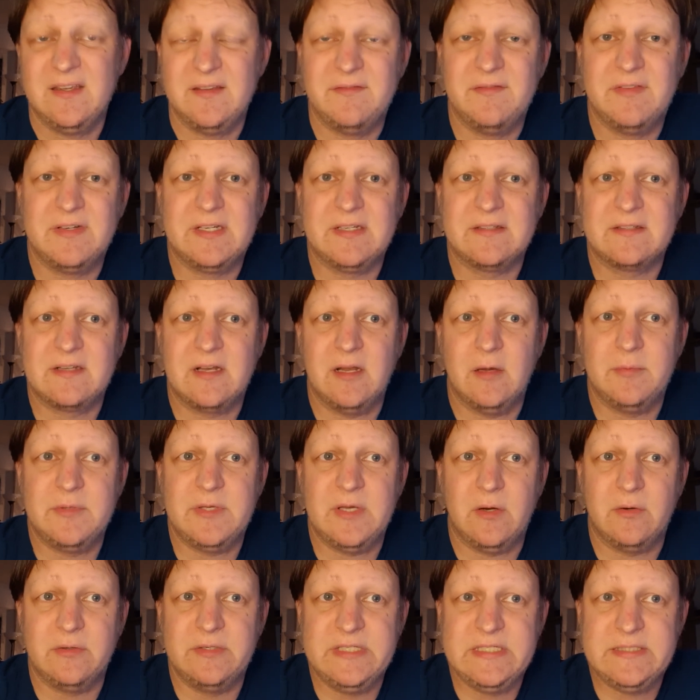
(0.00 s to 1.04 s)
wird das, glaube
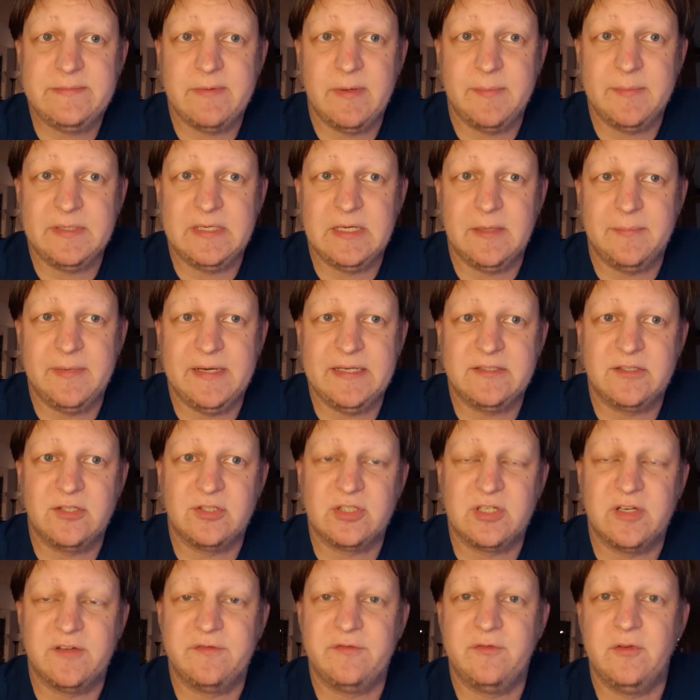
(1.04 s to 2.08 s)
ich, auch nichts mehr mit der
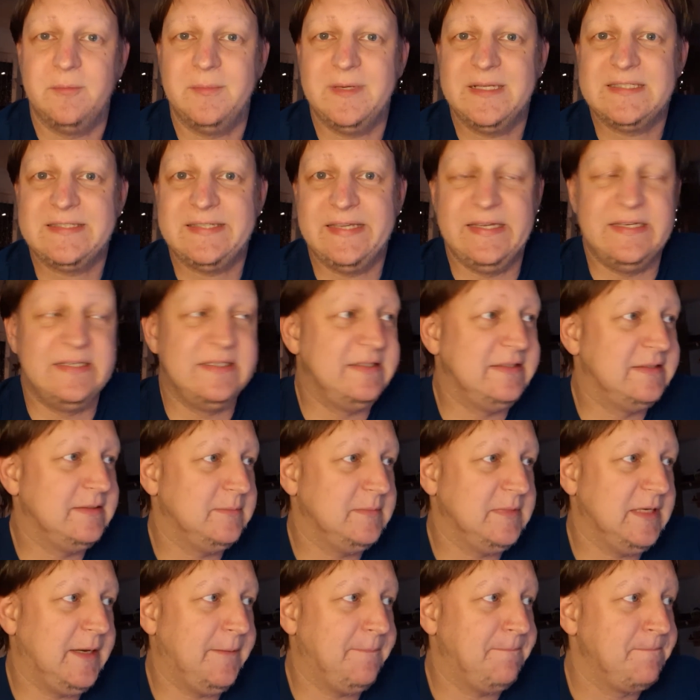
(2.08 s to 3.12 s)
Meisterschaft für Marseille in
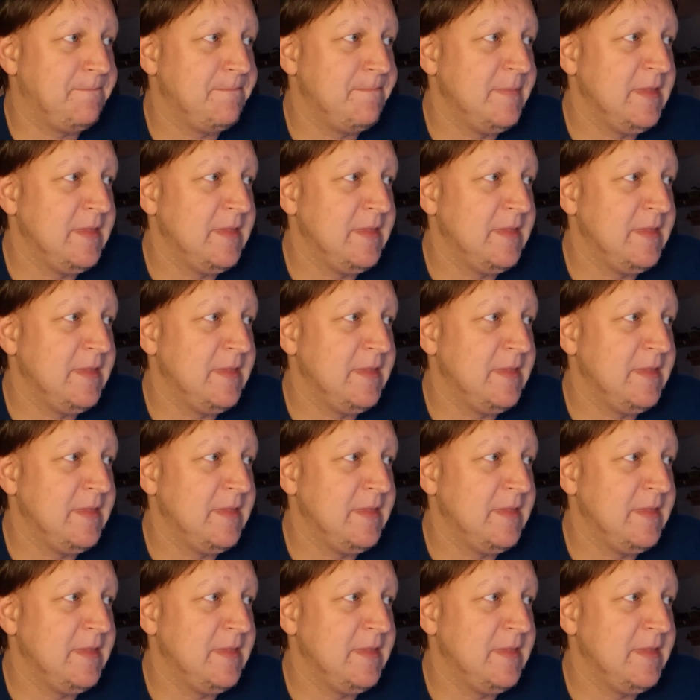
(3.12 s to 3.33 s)
diesem Jahr.